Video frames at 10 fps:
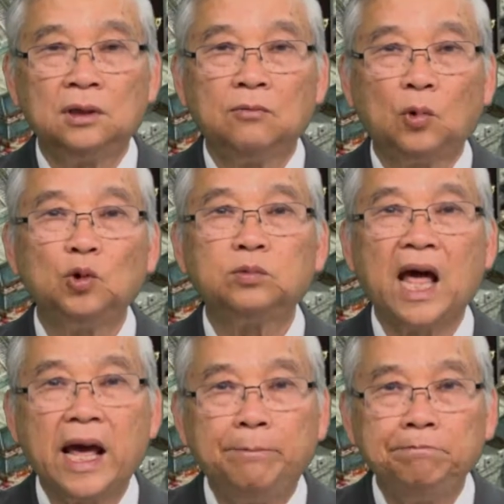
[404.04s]
bổ túc
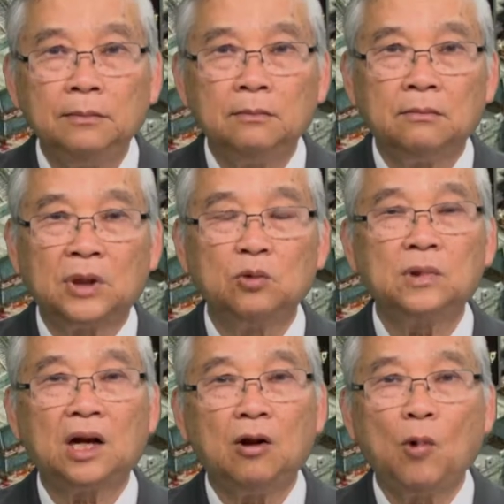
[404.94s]
thêm mà
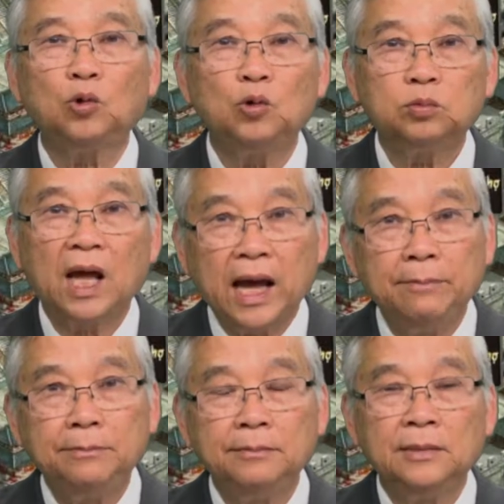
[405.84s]
chúng ta nói bổ túc
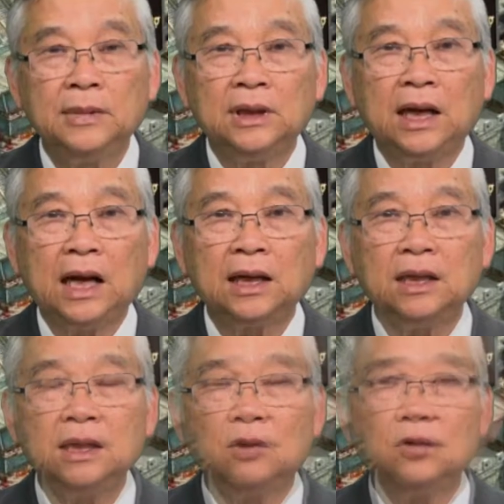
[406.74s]
thêm hay
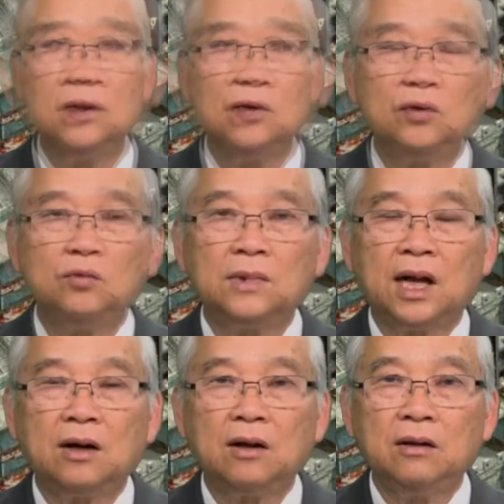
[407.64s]
ví dụ như chúng
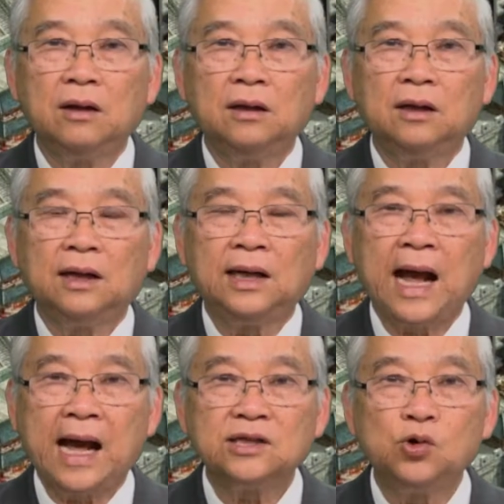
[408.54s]
ta nói ờ,
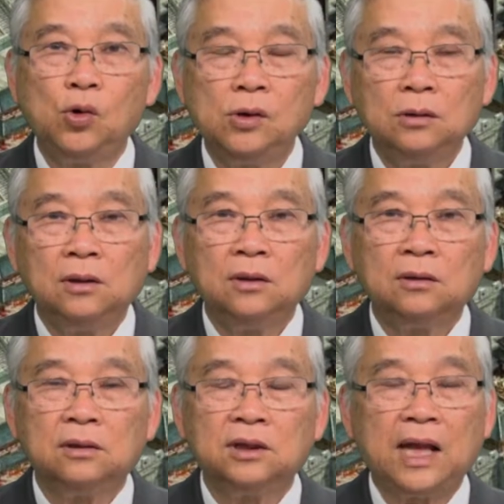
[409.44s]
hạ xuống
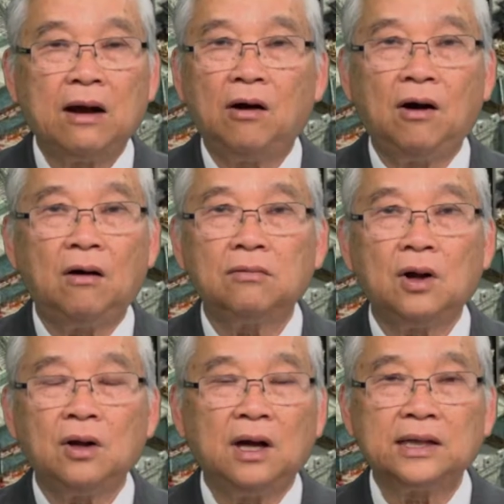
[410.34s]
người ta họ không
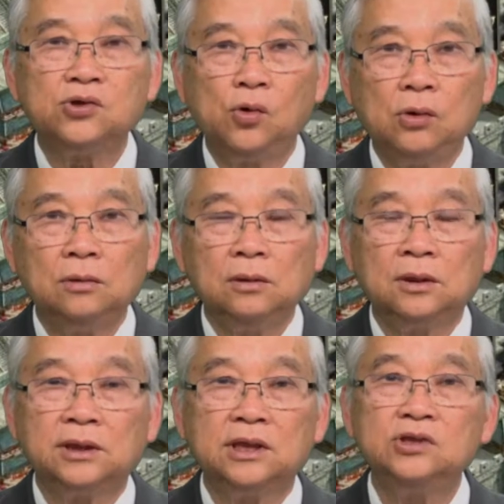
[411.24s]
nói hạ xuống
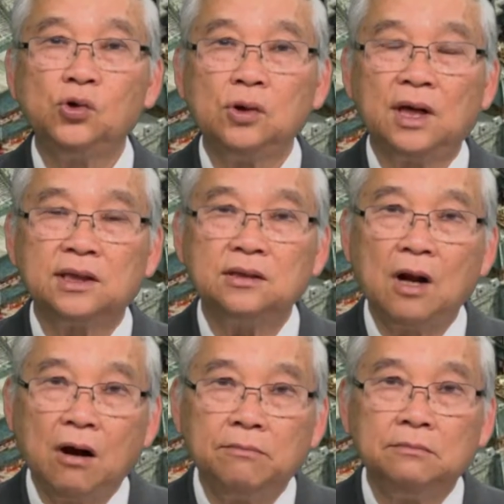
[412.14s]
chữ xuống là chữ
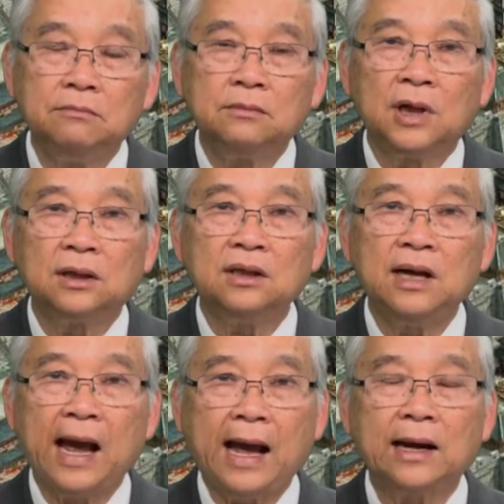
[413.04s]
nôm còn chữ
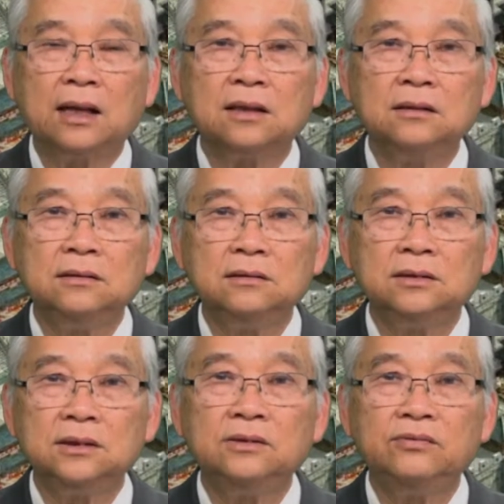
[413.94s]
hạ là chữ
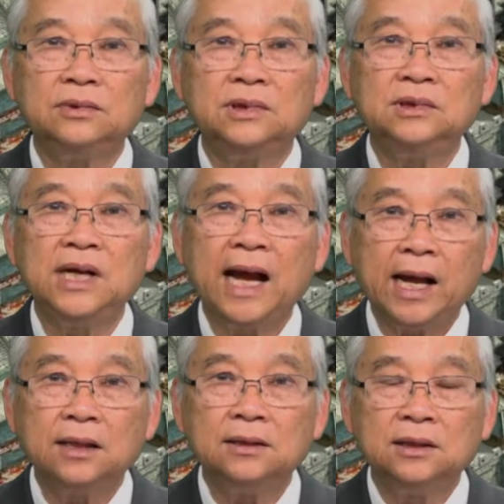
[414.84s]
chữ chữ
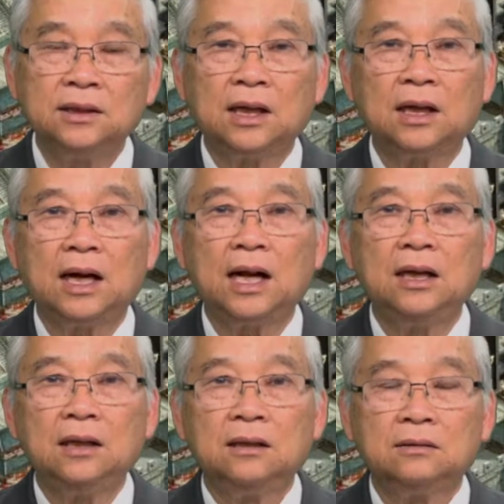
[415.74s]
hán thành ra
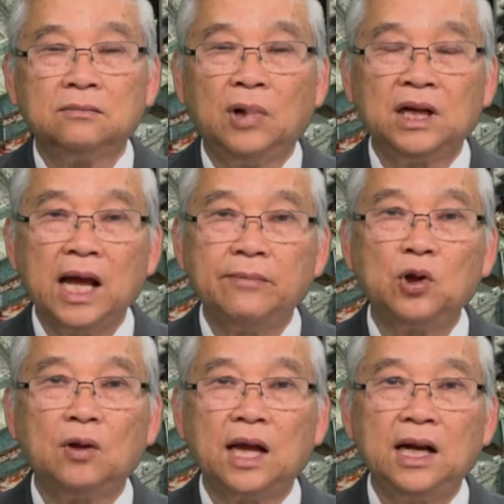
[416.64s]
mình thêm
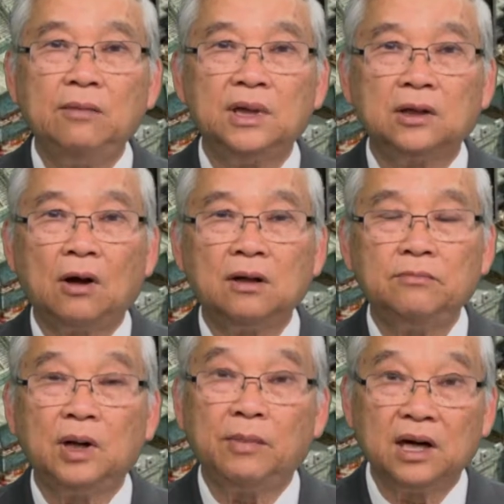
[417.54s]
như vậy để mình tỏ
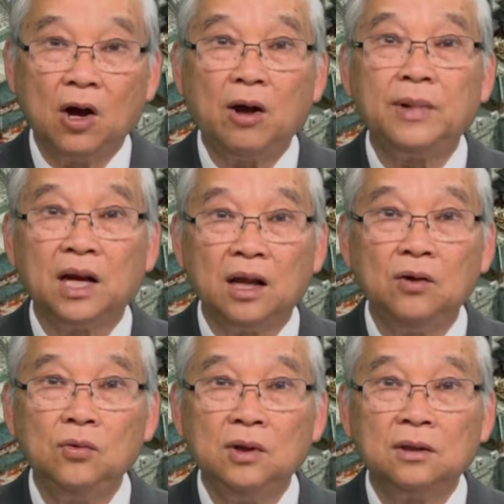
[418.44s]
mình, mình nói mình
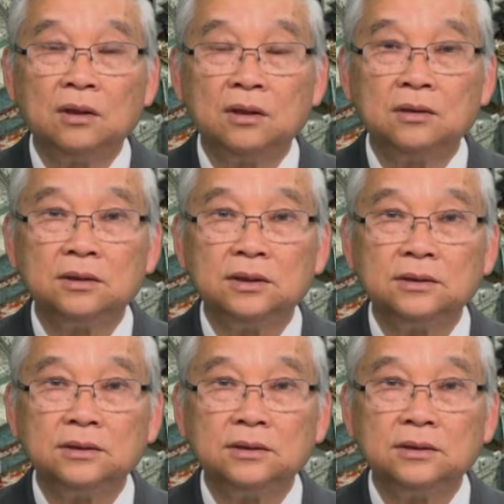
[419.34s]
hiểu ờ,